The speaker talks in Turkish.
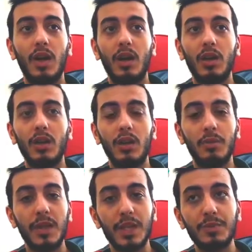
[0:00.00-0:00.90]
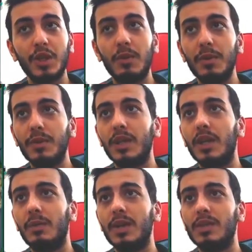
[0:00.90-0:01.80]
Ee, Birleşmiş Arap
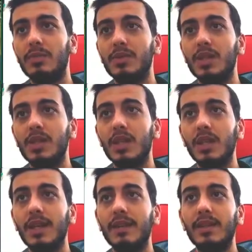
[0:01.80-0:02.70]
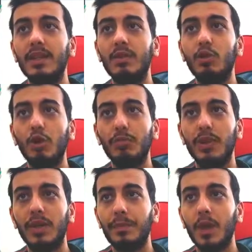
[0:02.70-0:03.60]
Emirlikleri'ne bastığımızda ise kendileri
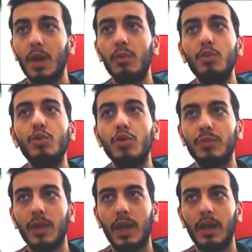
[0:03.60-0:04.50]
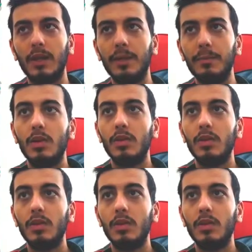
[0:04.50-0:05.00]
dönmedi ama bu durumda kaldı.